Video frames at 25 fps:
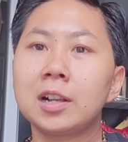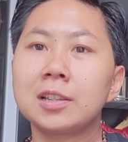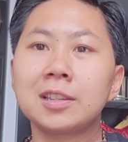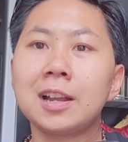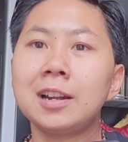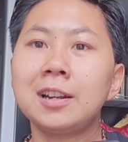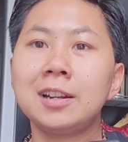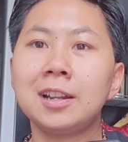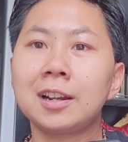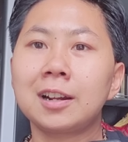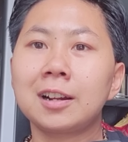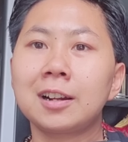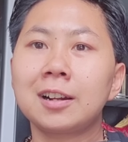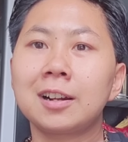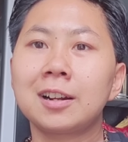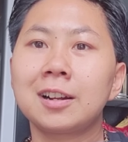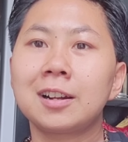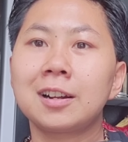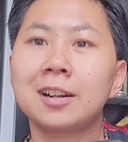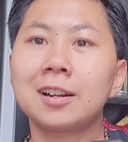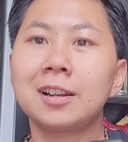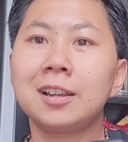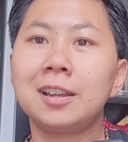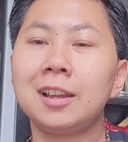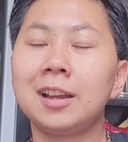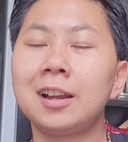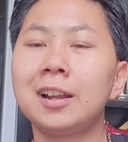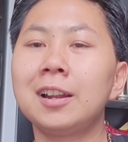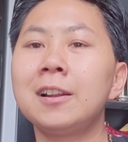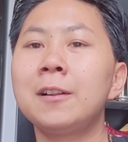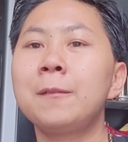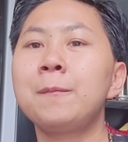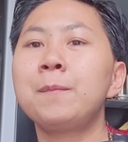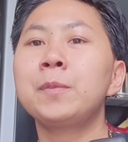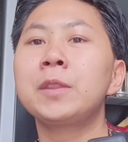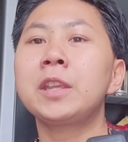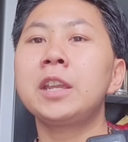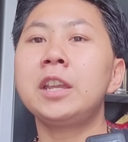udah nggak sadar
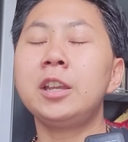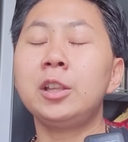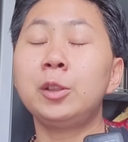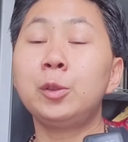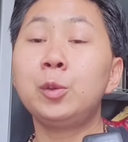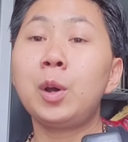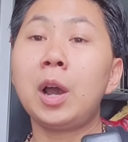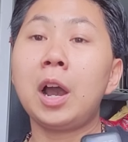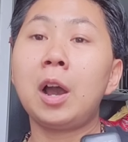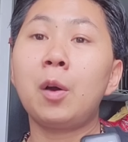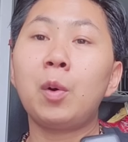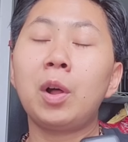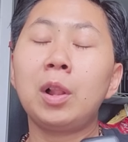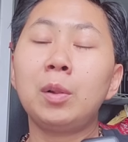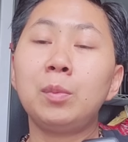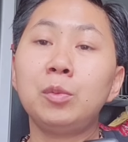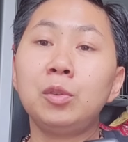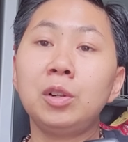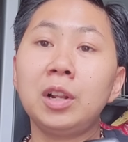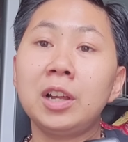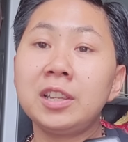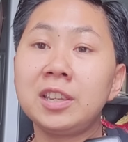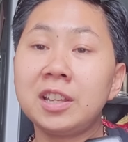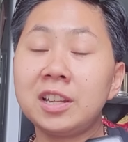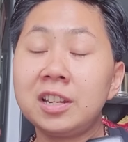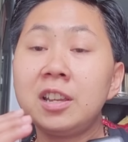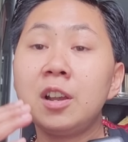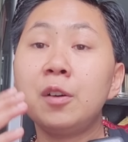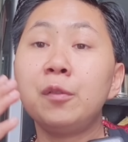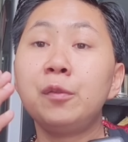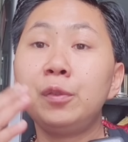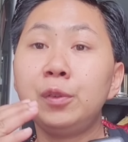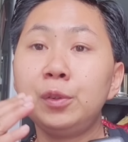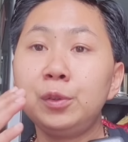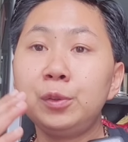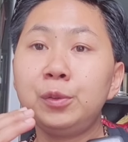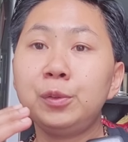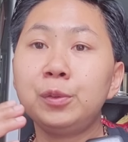ya kan itu awal mulanya
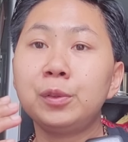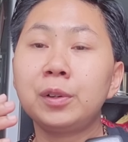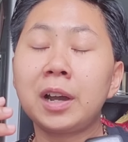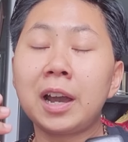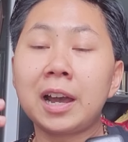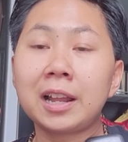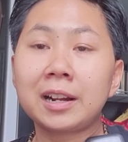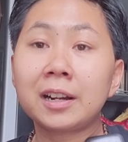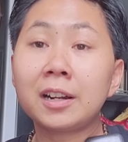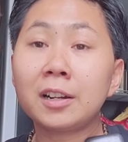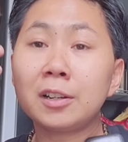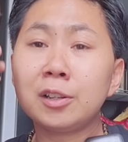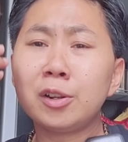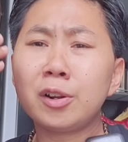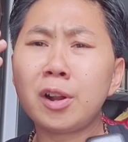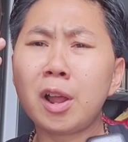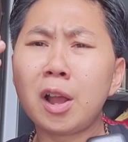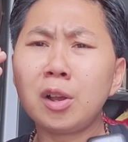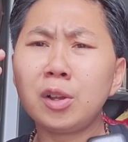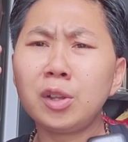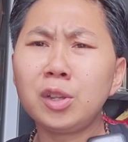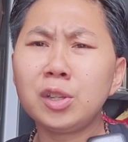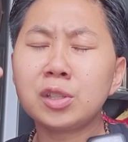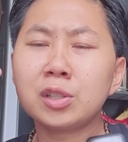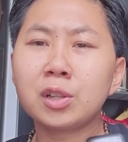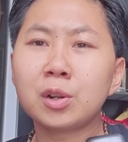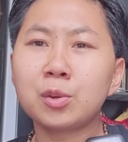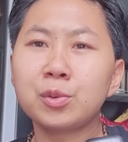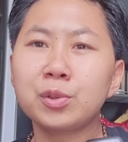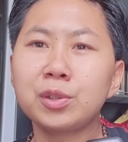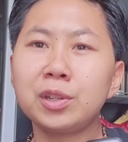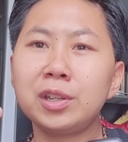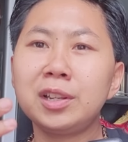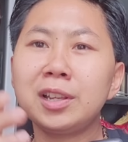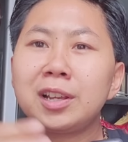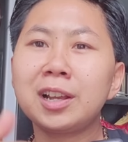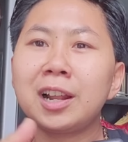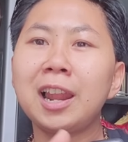dia flu karena dia nangis
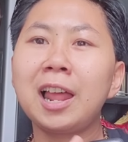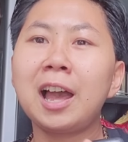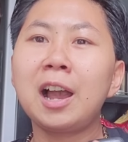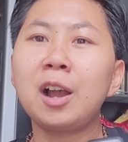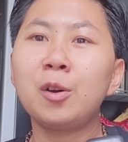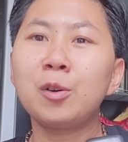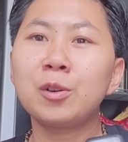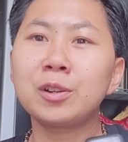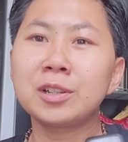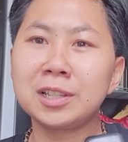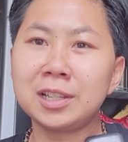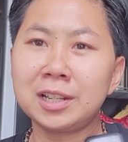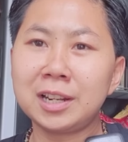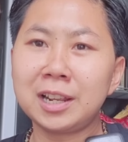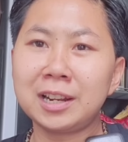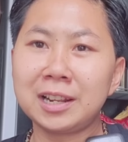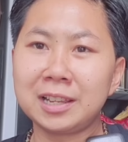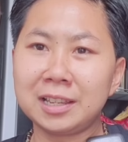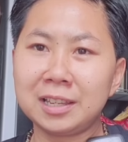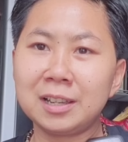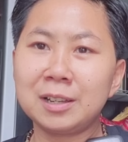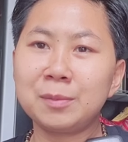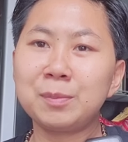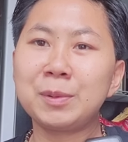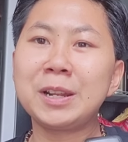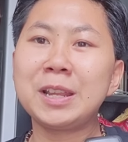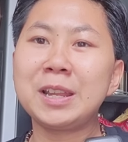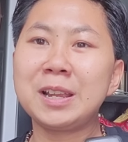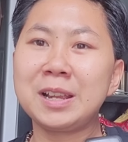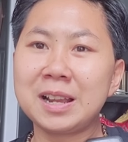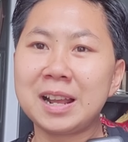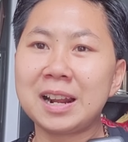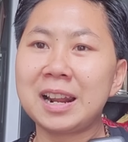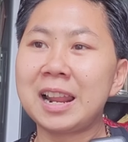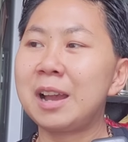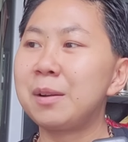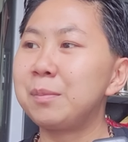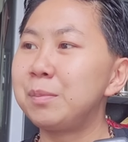terus ini kelangon si neneknya
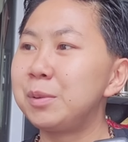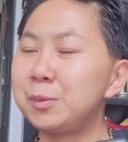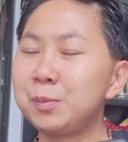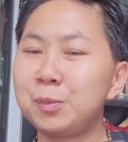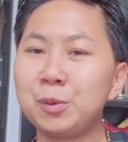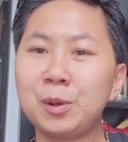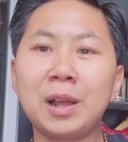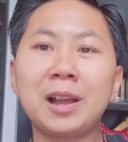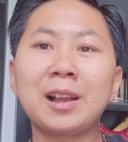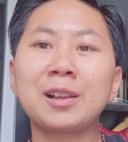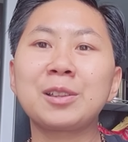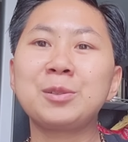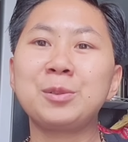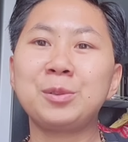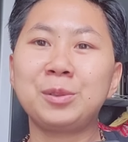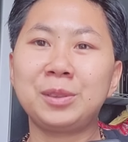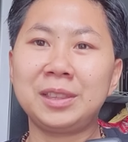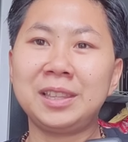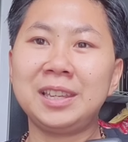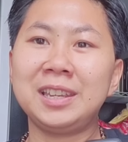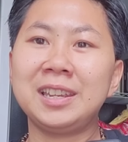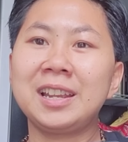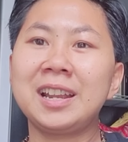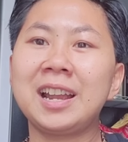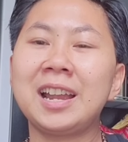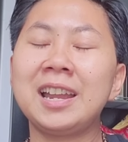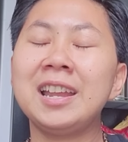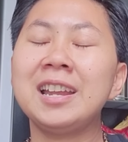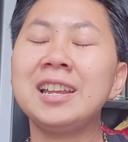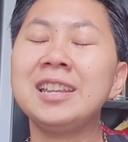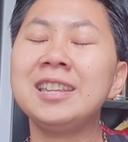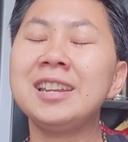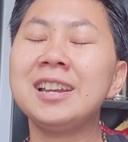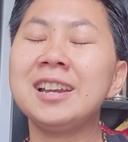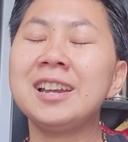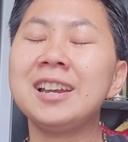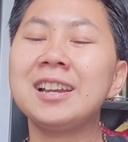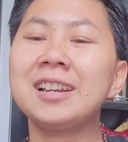meninggal habis pulang cuti
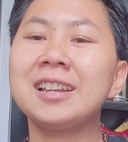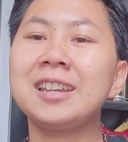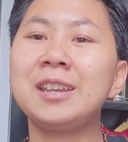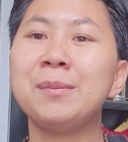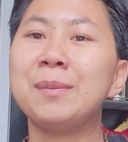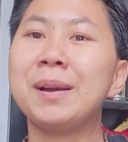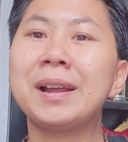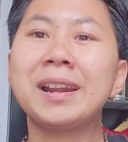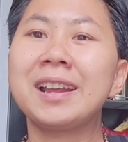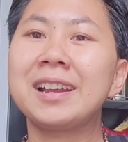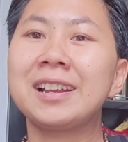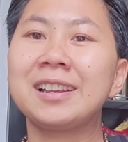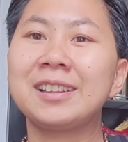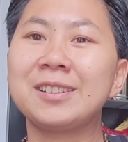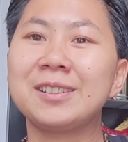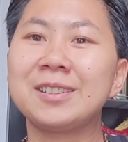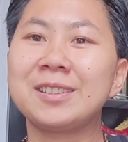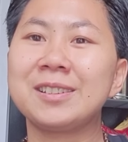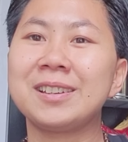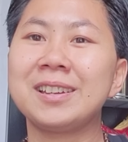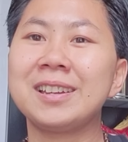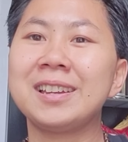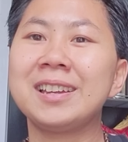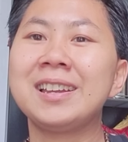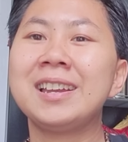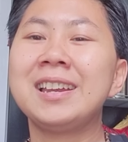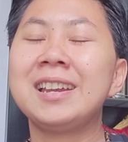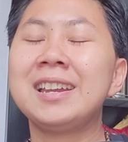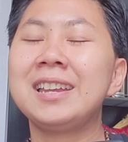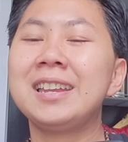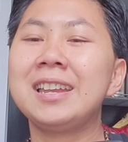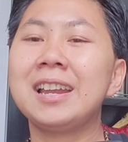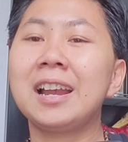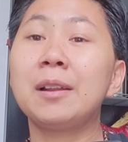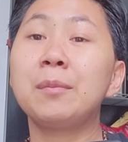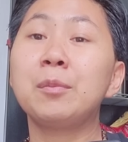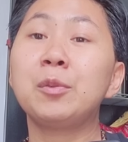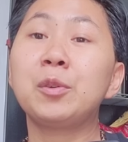kayaknya gimana gitu coy
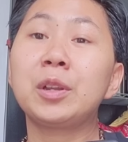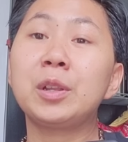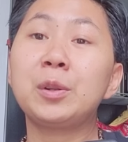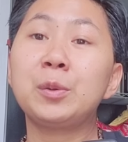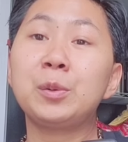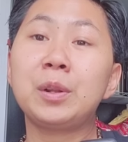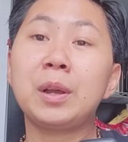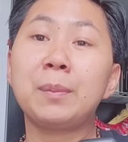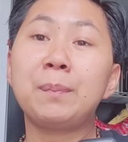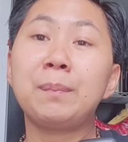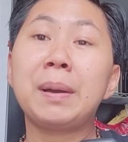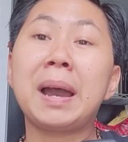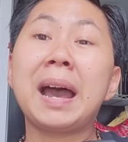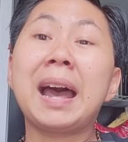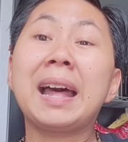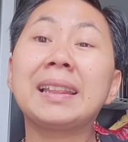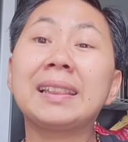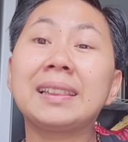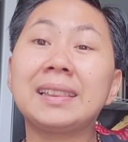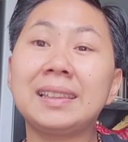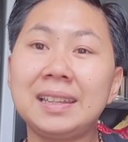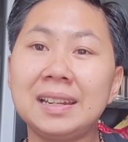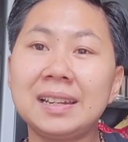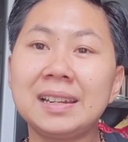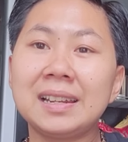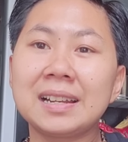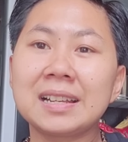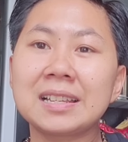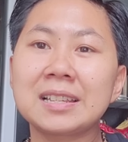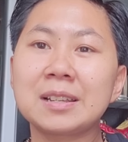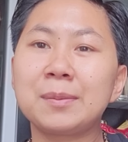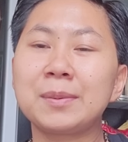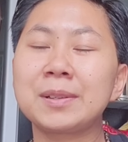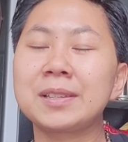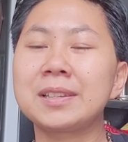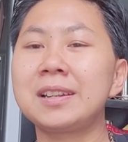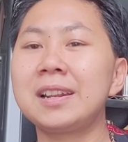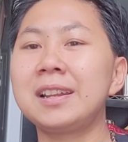ya kan mungkin udah batin
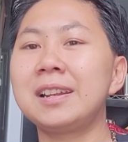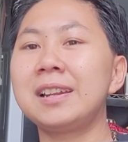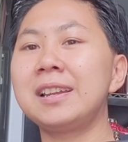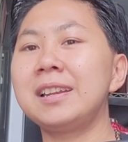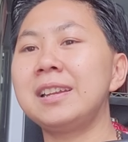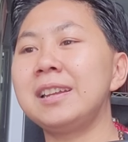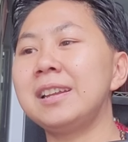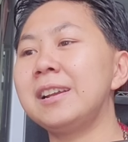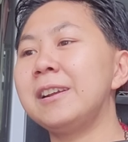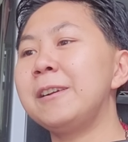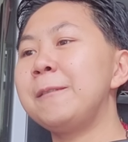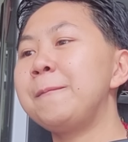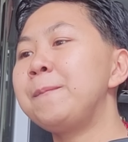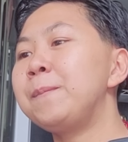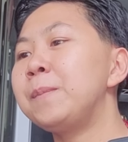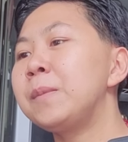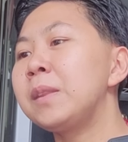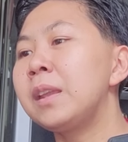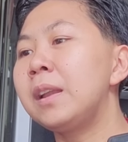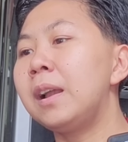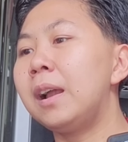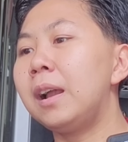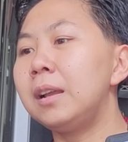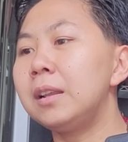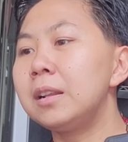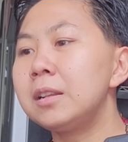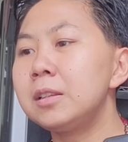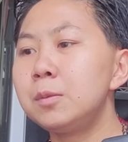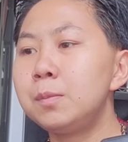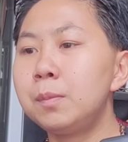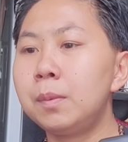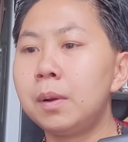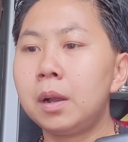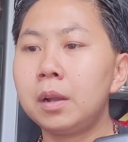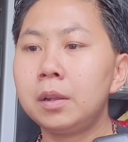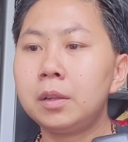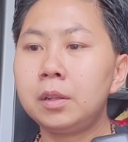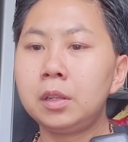ya sama si neneknya
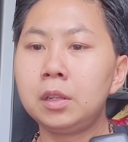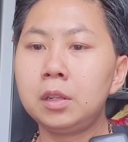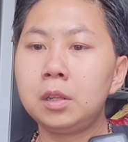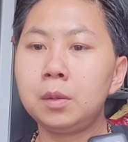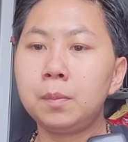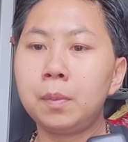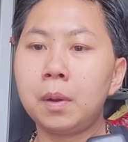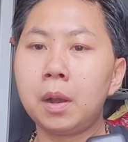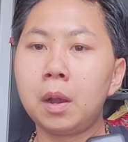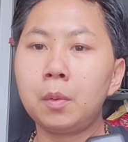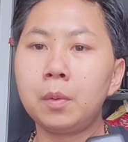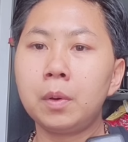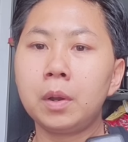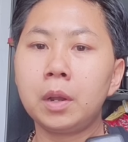akhirnya si mbak ini